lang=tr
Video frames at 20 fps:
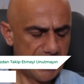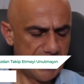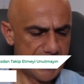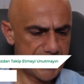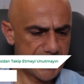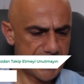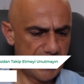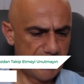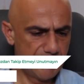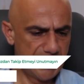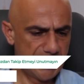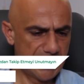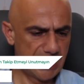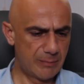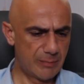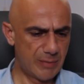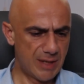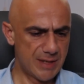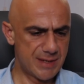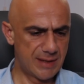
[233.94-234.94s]

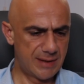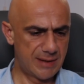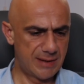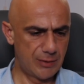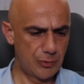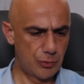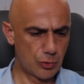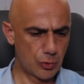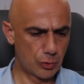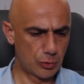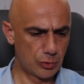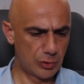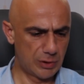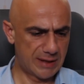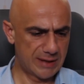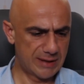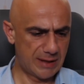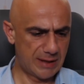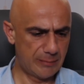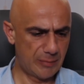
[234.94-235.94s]
S&P'den bahsettik, Euro
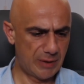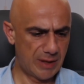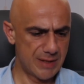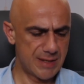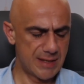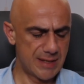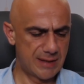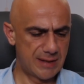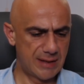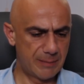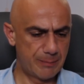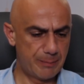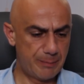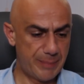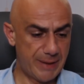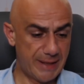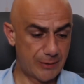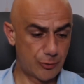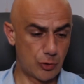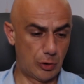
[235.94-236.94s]
dolardan bahsettik,
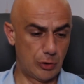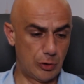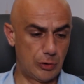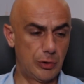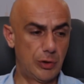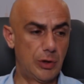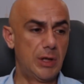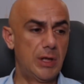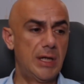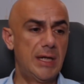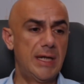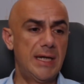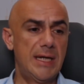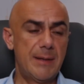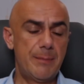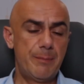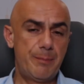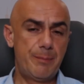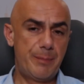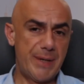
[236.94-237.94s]
petrol.
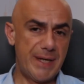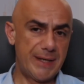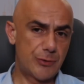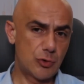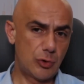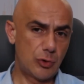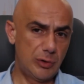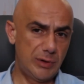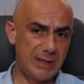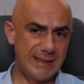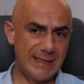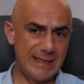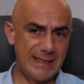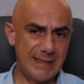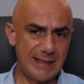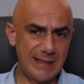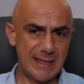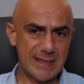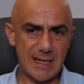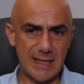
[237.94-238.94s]
Petrolde de
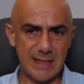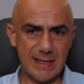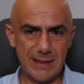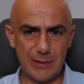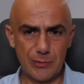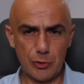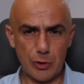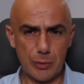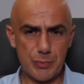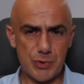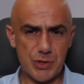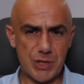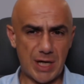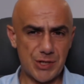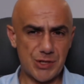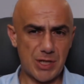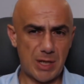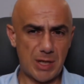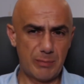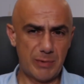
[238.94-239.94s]
yine zannediyorum
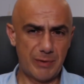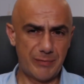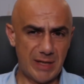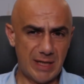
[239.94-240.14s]
çarşamba